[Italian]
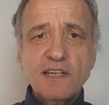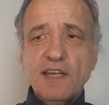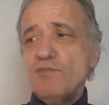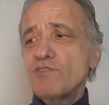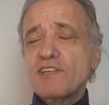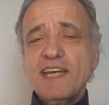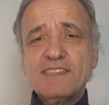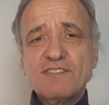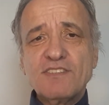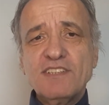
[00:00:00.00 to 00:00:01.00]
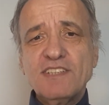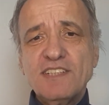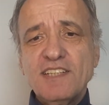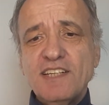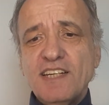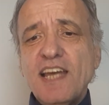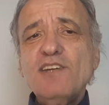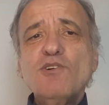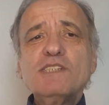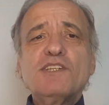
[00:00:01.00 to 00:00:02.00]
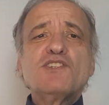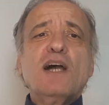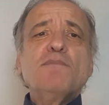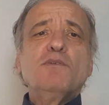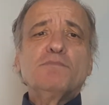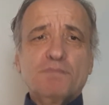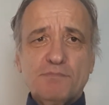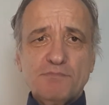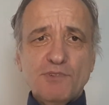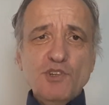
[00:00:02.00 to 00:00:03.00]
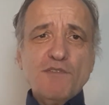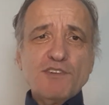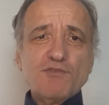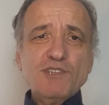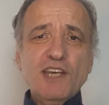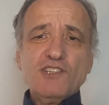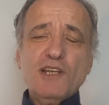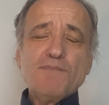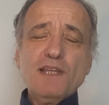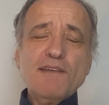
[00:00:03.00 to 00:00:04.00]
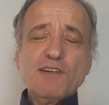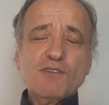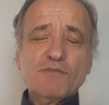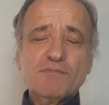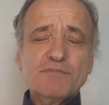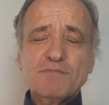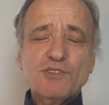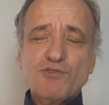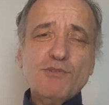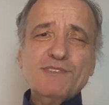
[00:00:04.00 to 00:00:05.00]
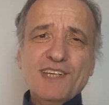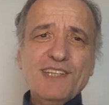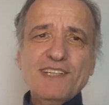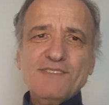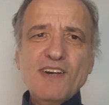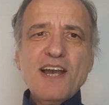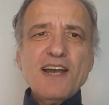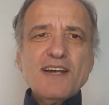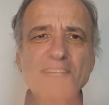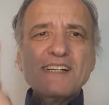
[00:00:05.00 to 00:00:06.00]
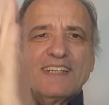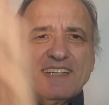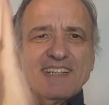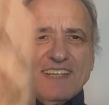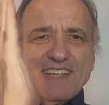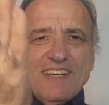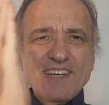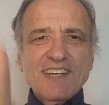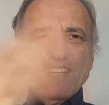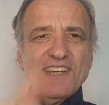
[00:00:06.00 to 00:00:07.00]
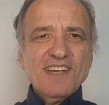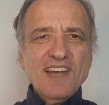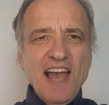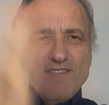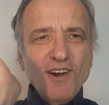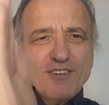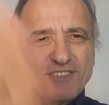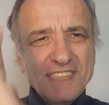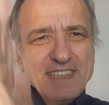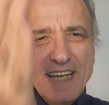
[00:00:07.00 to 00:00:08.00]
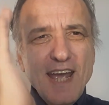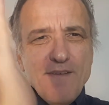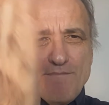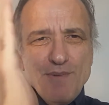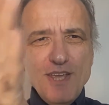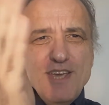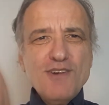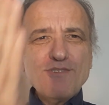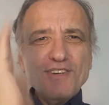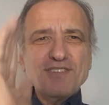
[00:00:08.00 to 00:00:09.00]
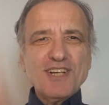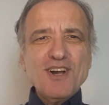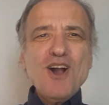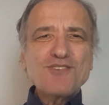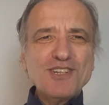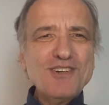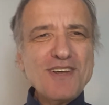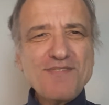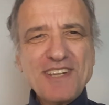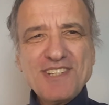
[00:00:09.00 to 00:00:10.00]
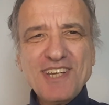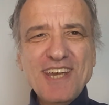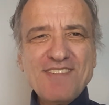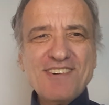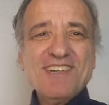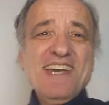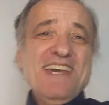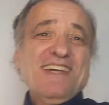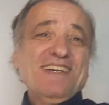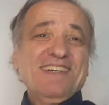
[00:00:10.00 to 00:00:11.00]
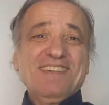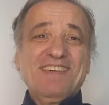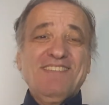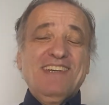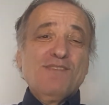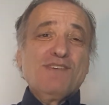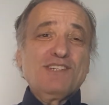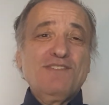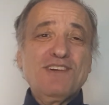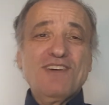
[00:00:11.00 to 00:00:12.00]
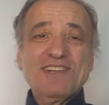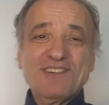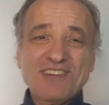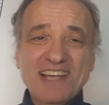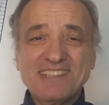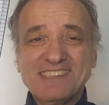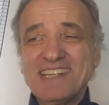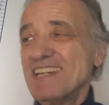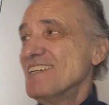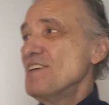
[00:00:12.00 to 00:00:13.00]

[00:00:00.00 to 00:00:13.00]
È uno scherzo. E allora diciamo 9 su 10 la pigliavano sul video, ma ai vostri tempi io queste cose non le facevo e eh, vabbè, facevi qualcos'altro. Eh?